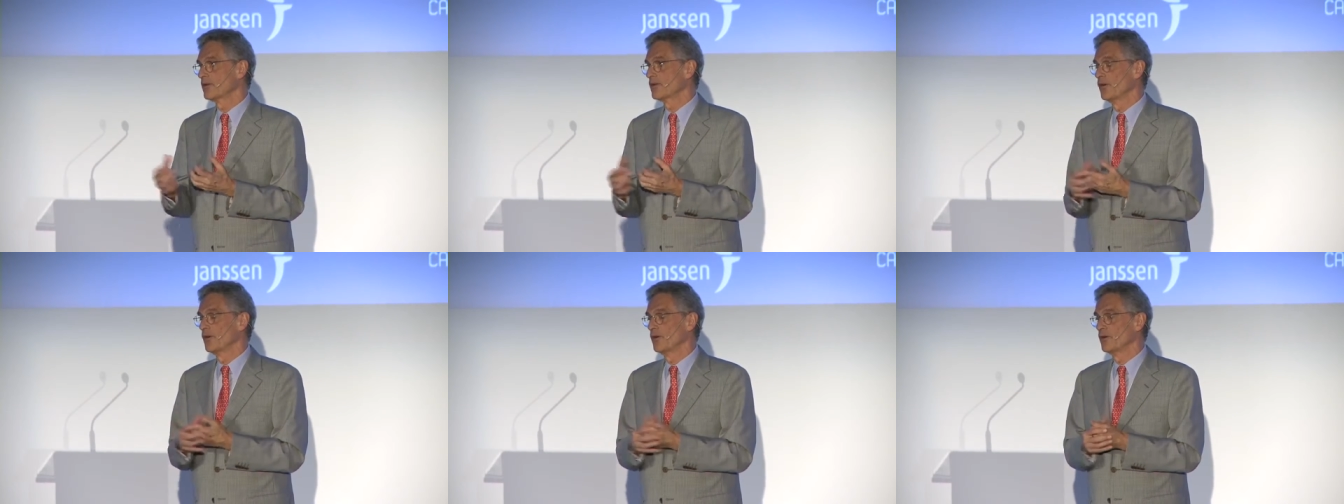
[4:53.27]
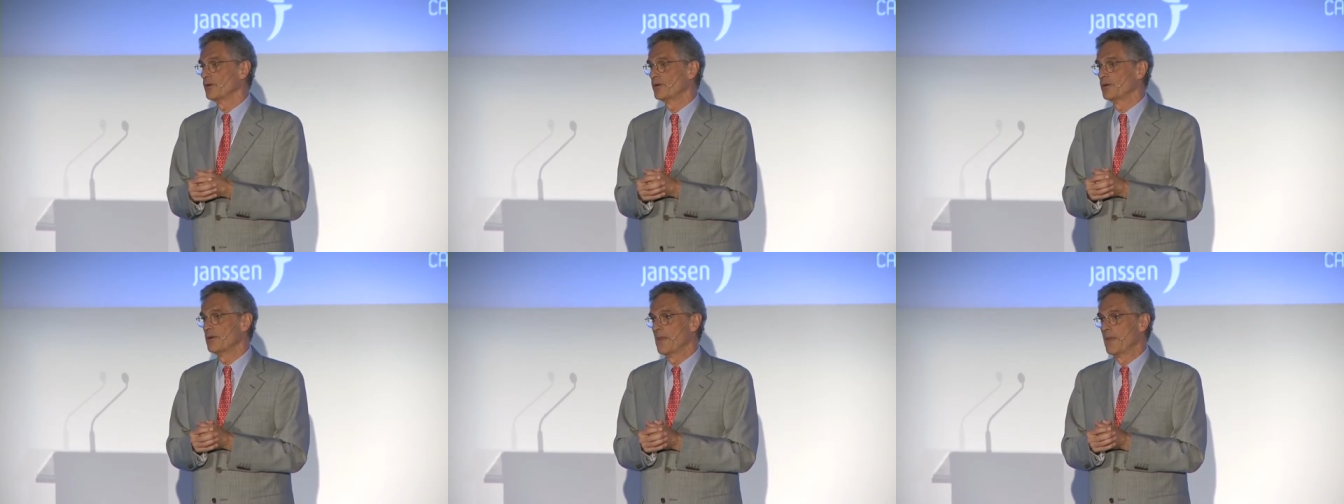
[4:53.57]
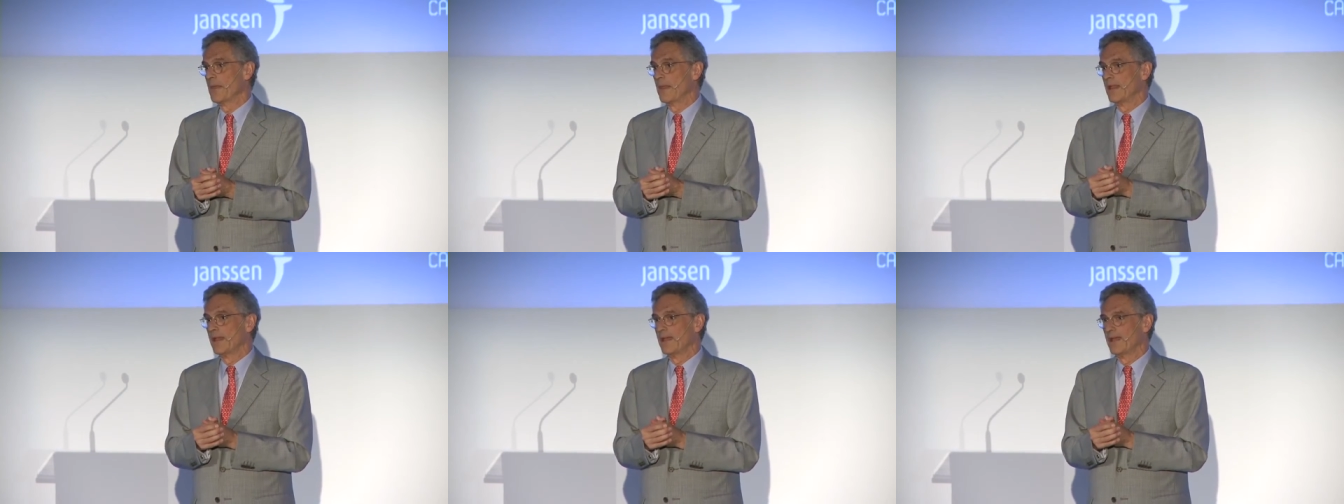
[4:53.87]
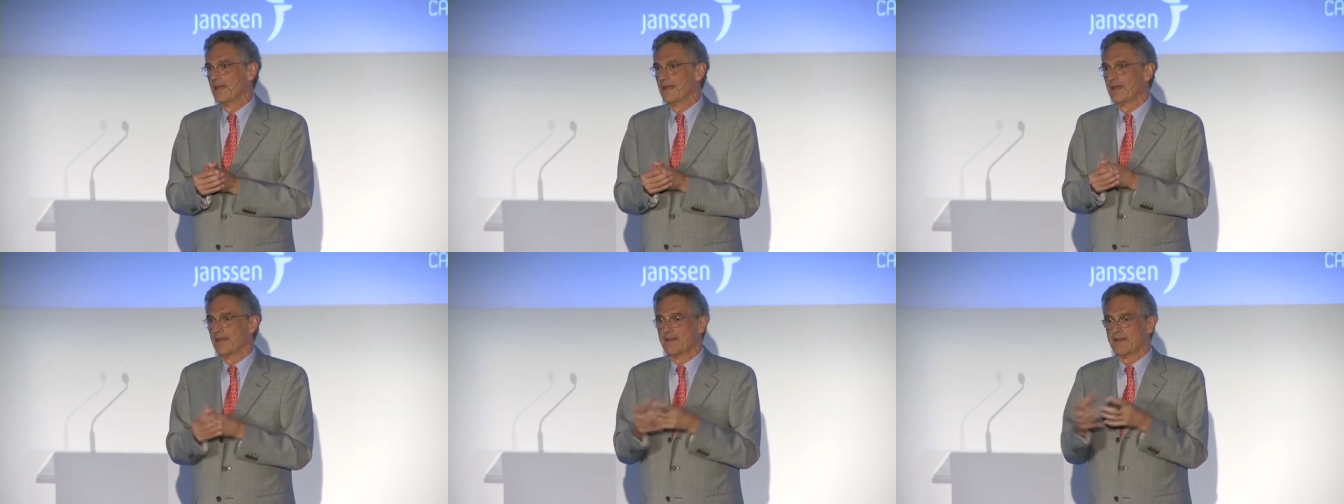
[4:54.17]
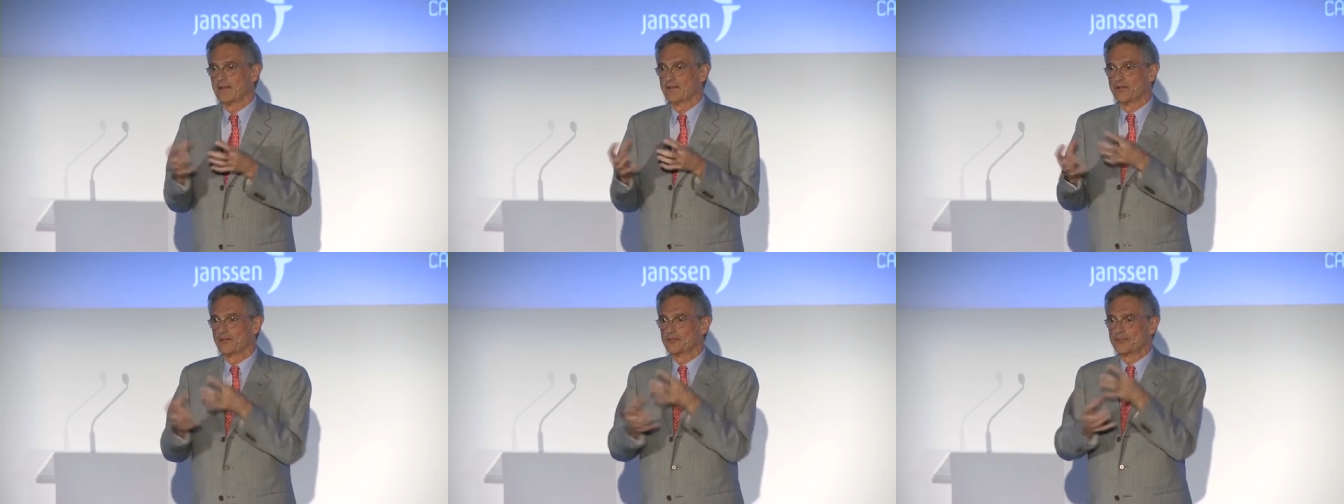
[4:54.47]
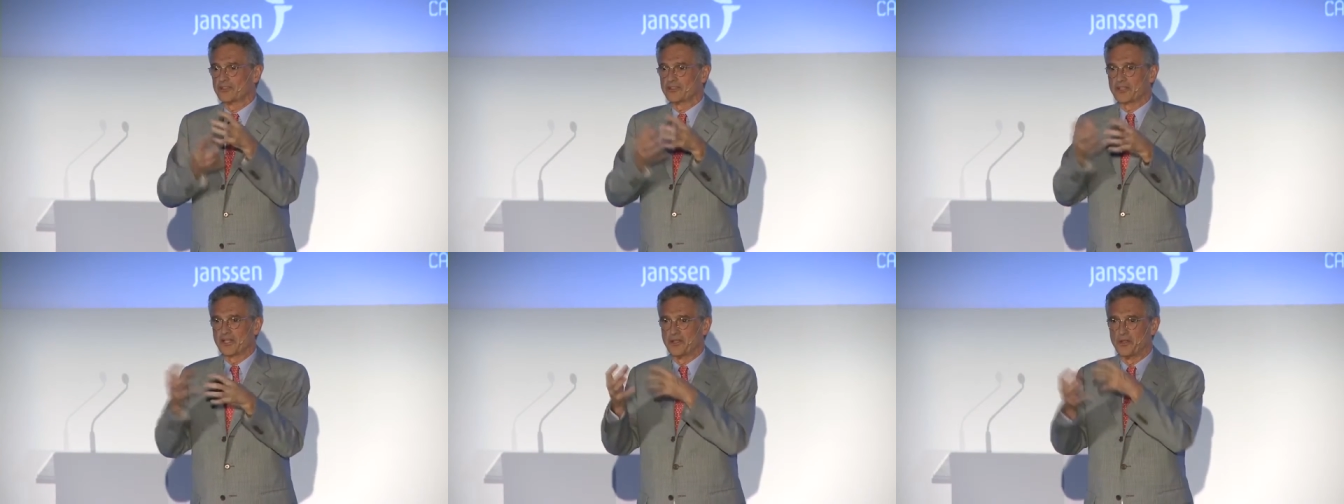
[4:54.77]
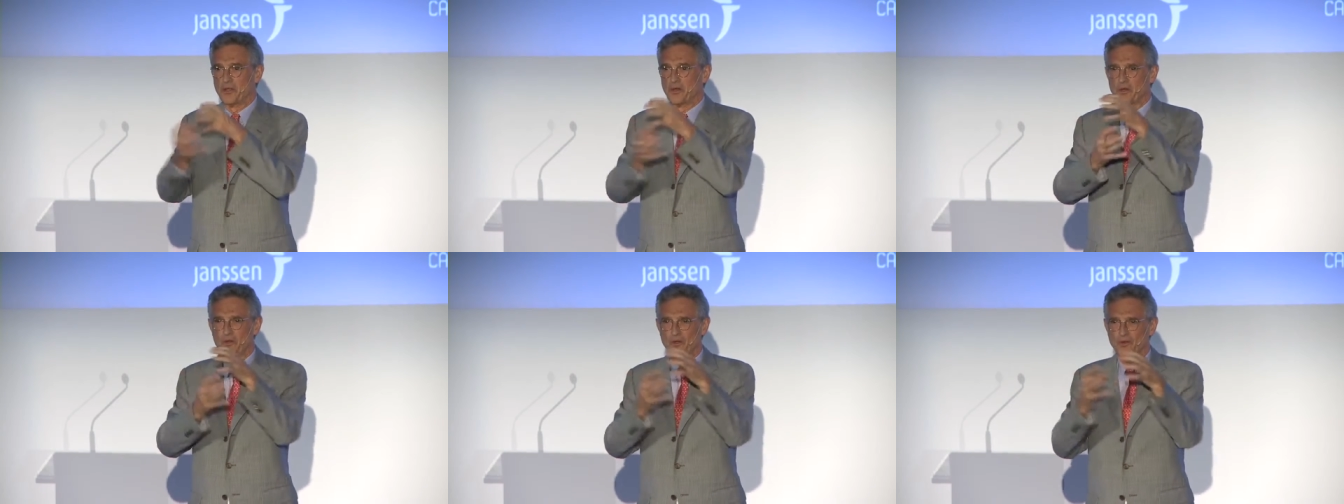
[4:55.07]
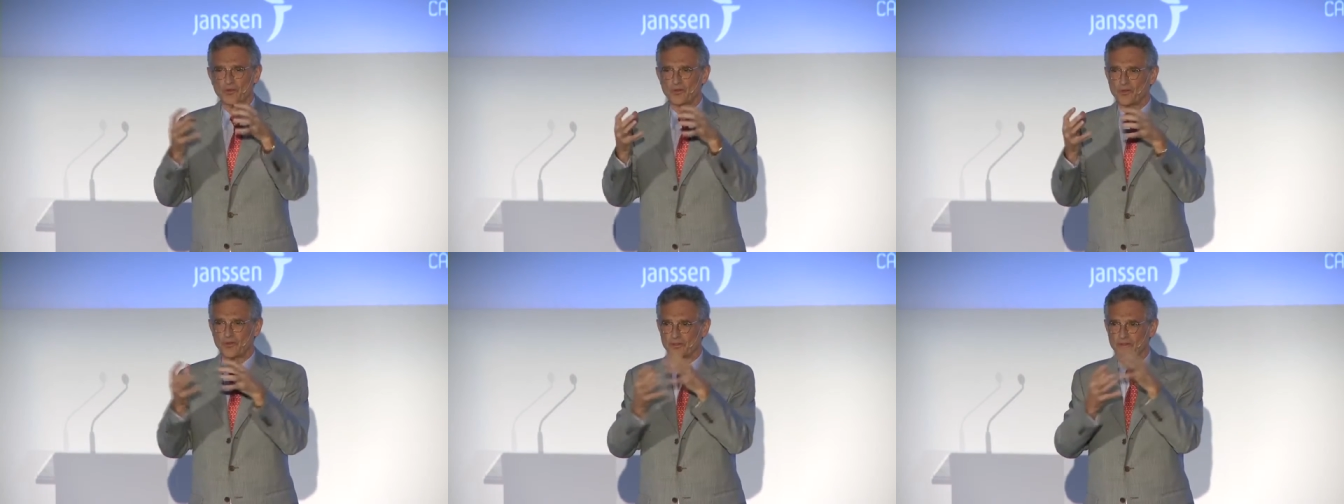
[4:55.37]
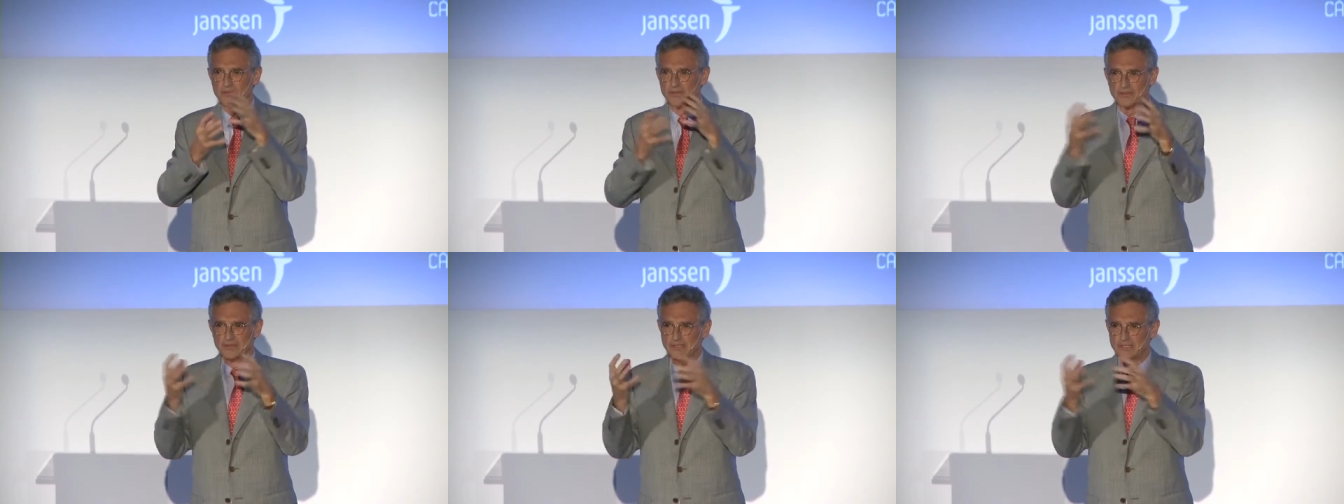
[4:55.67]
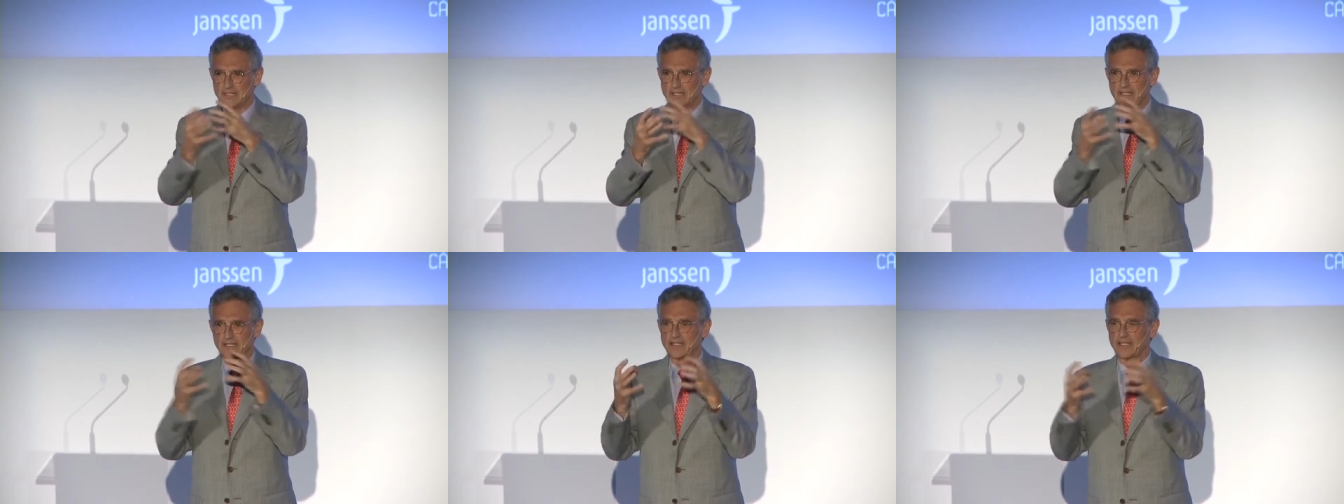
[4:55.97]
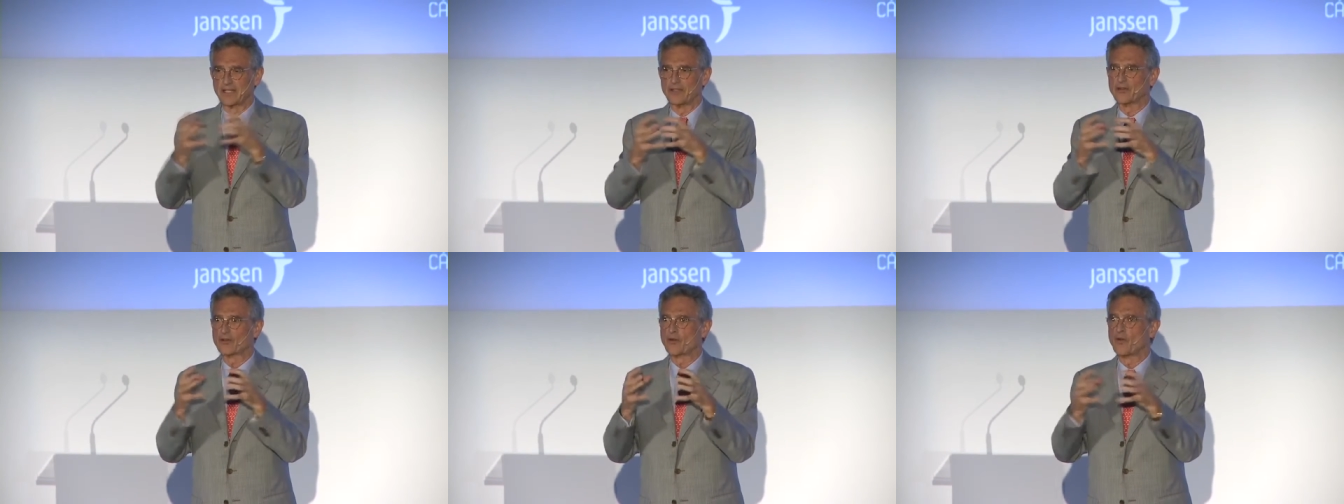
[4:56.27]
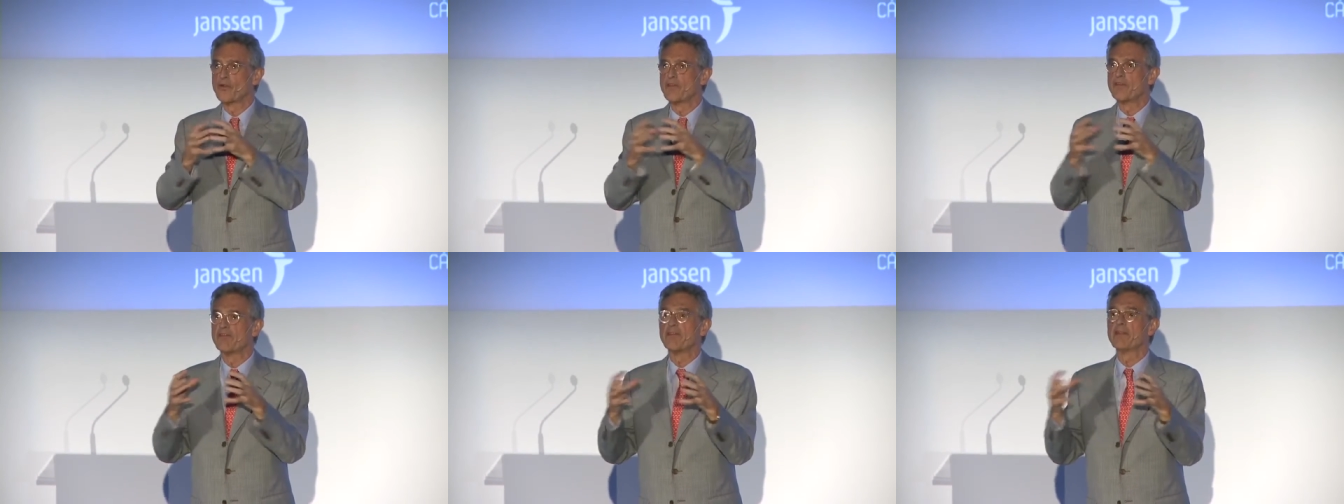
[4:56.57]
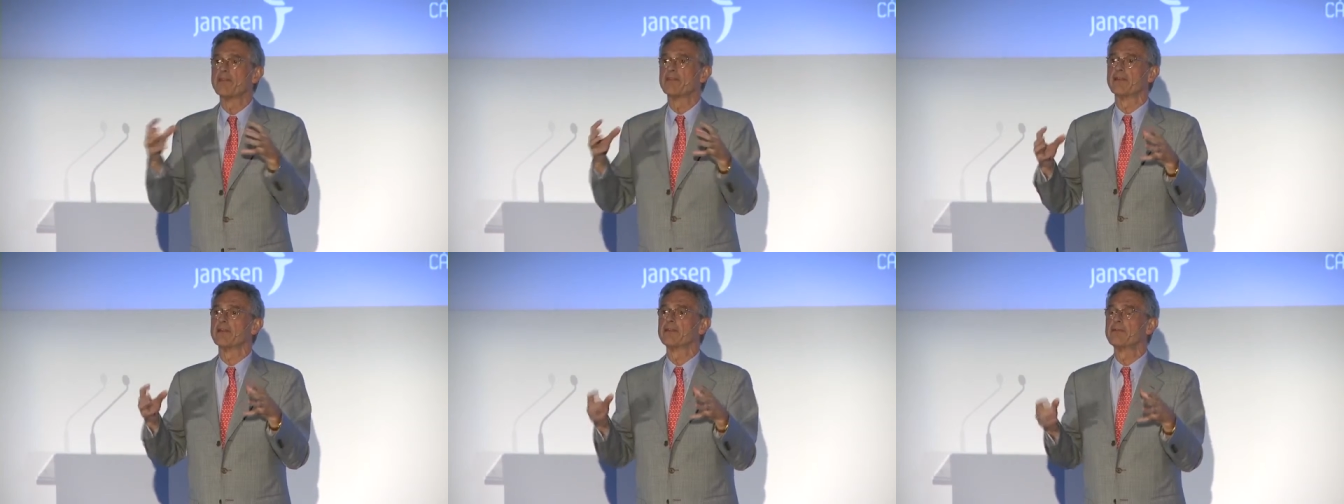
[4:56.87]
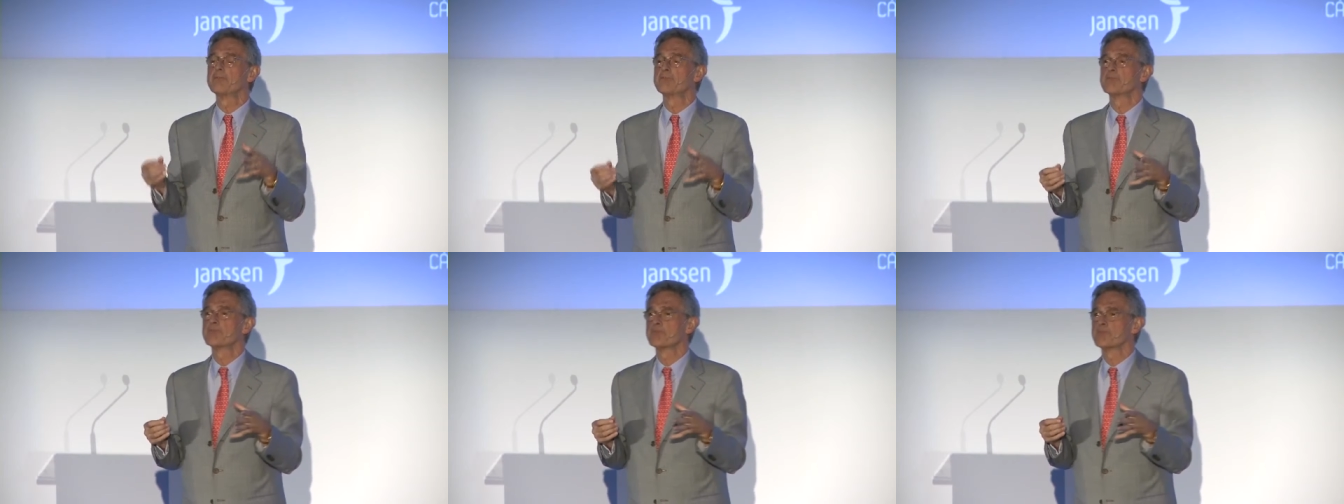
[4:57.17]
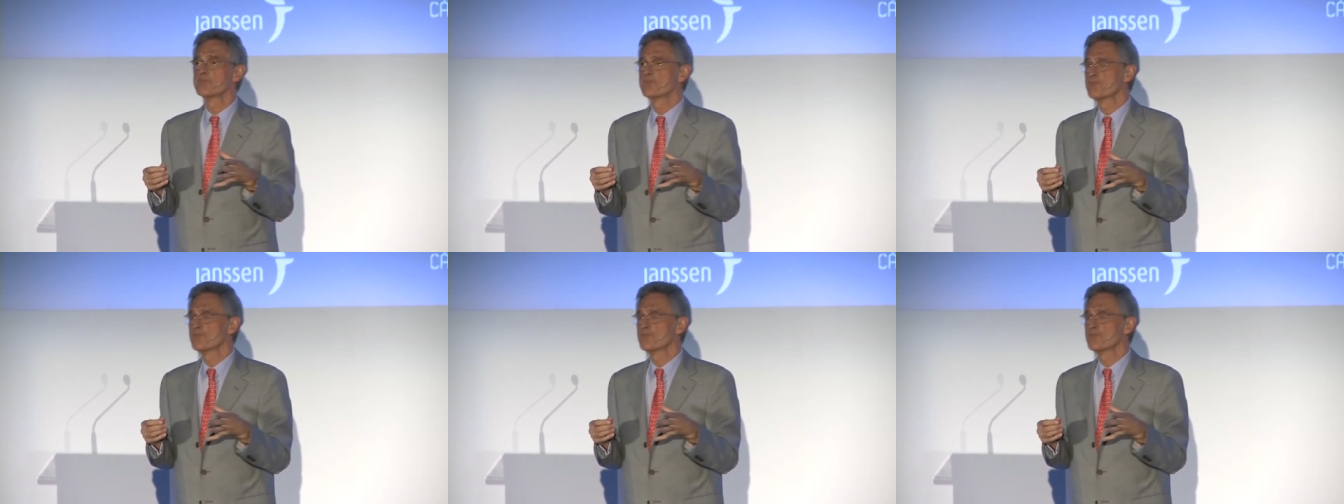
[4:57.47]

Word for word: con eh, cosas que no, que no coinciden,